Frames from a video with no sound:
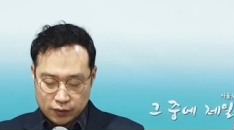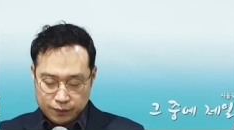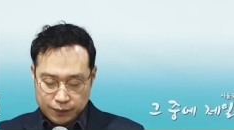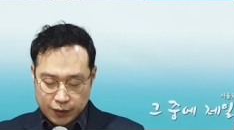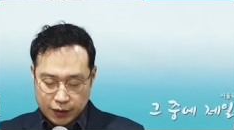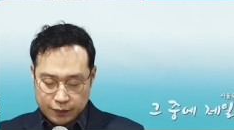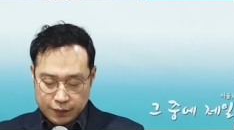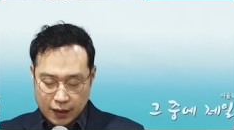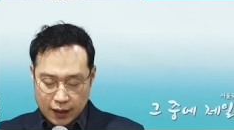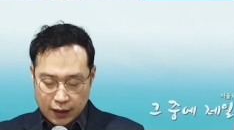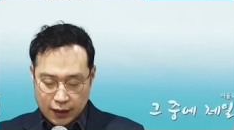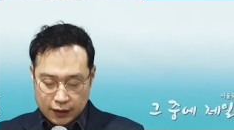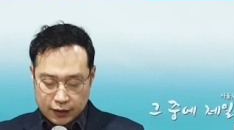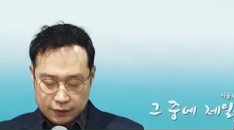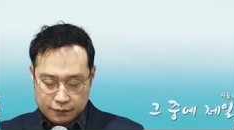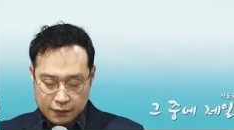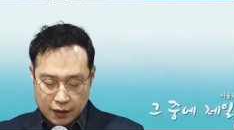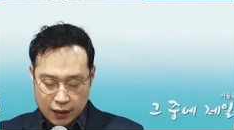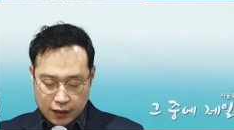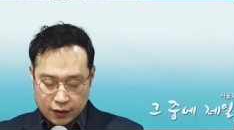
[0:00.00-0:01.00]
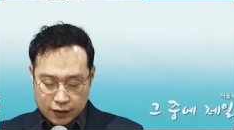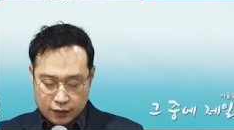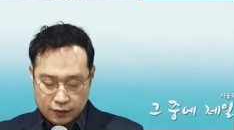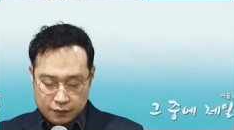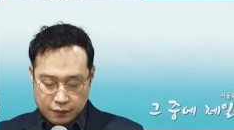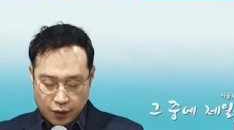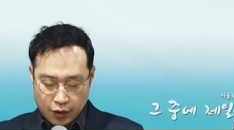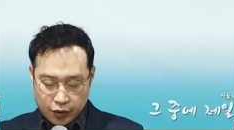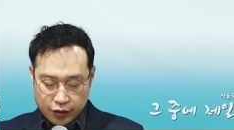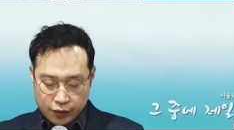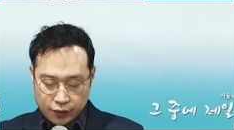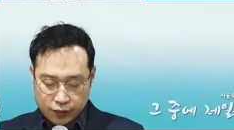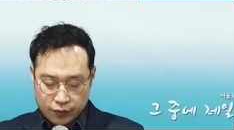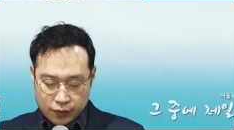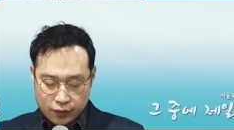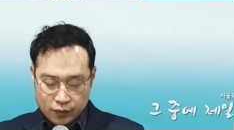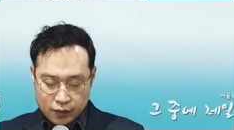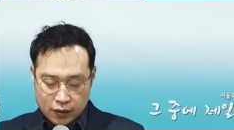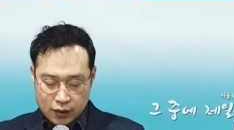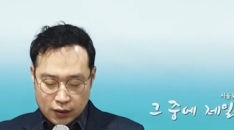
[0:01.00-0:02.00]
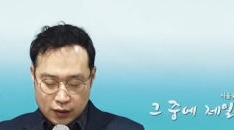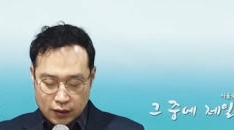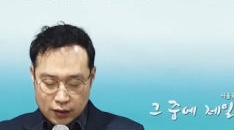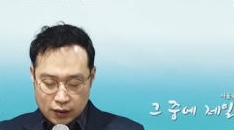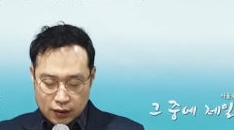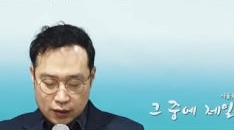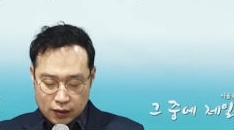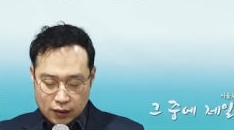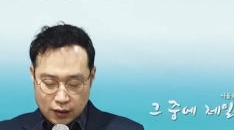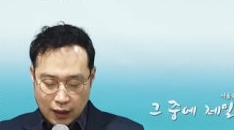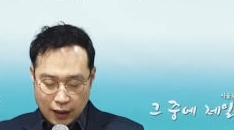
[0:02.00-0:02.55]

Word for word: 모든 비방하는 말을 버리고